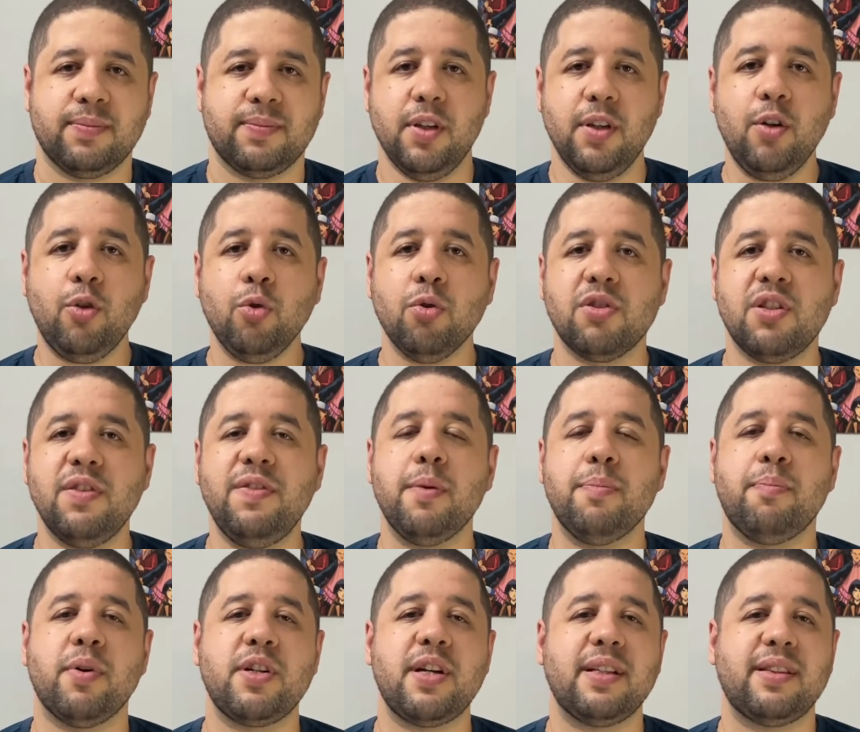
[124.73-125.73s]
Inclusive,
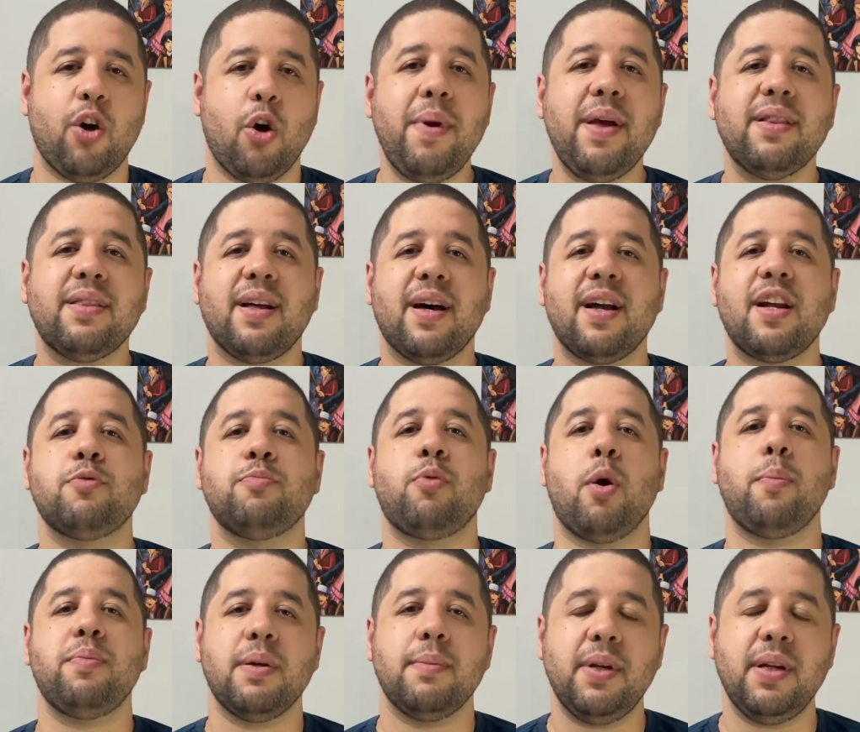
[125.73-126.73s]
ele pode até aumentar as
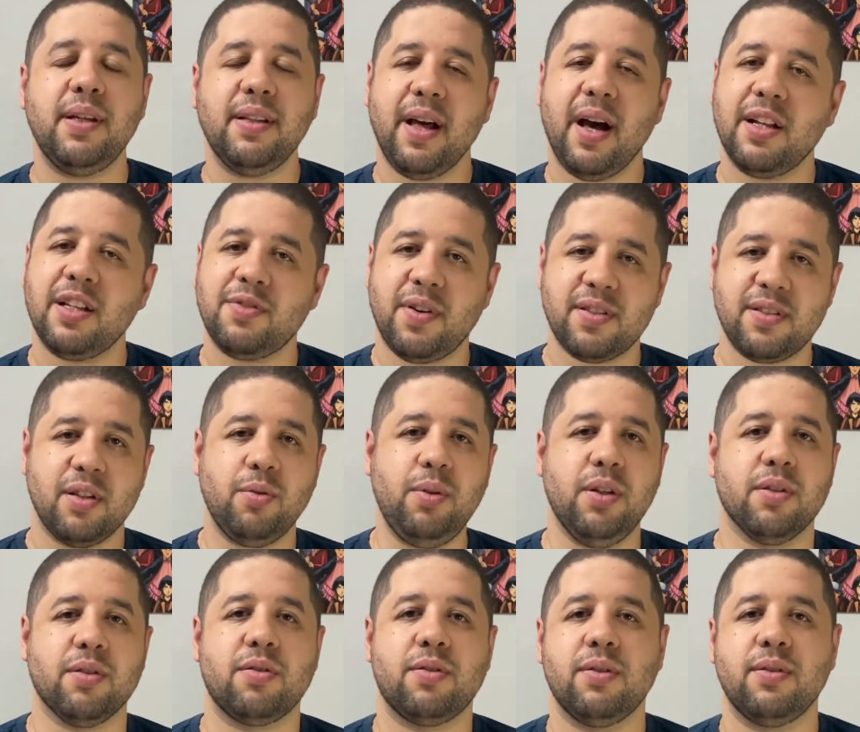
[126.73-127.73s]
próprias habilidades fazendo
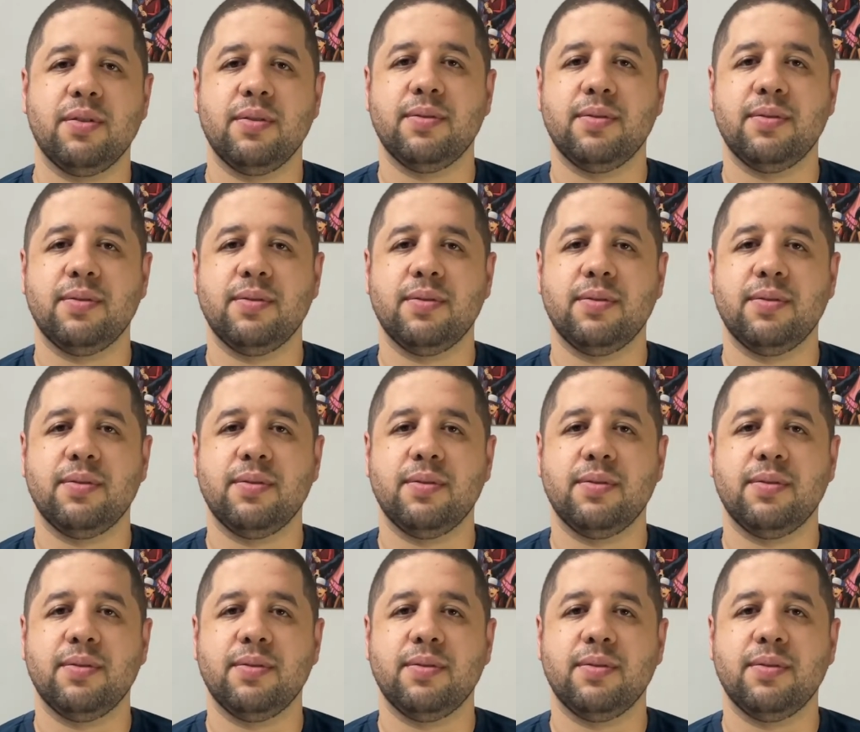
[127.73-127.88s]
isso.